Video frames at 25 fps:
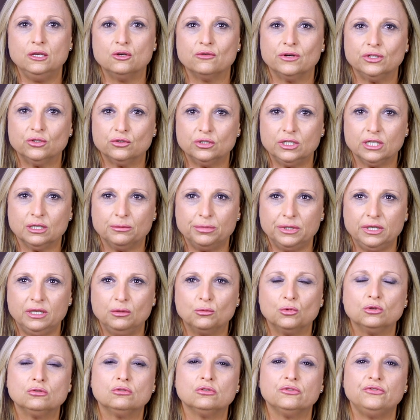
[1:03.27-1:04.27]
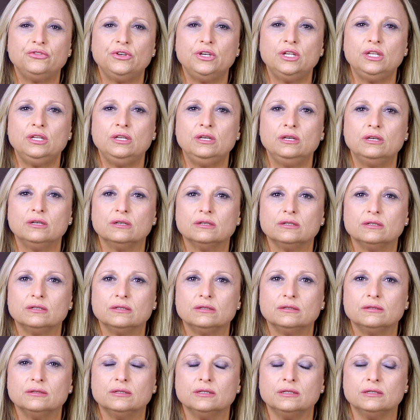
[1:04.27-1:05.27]
Io avendo dei capelli molto fini,
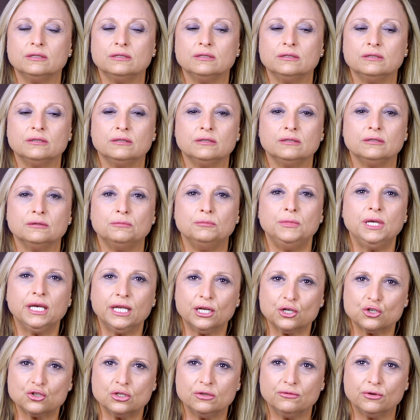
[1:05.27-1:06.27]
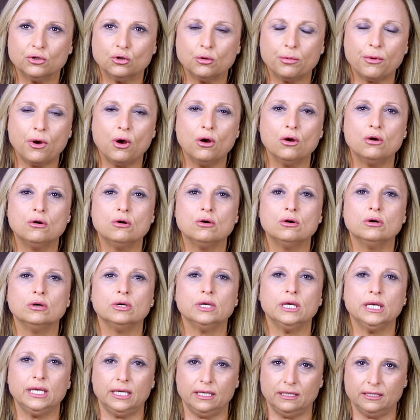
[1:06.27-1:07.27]
eh, mi crescevano
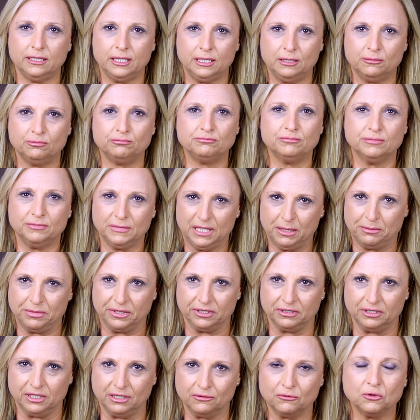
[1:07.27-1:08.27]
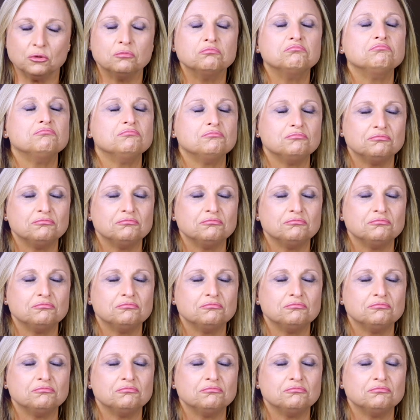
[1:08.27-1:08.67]
poco e li perdevo.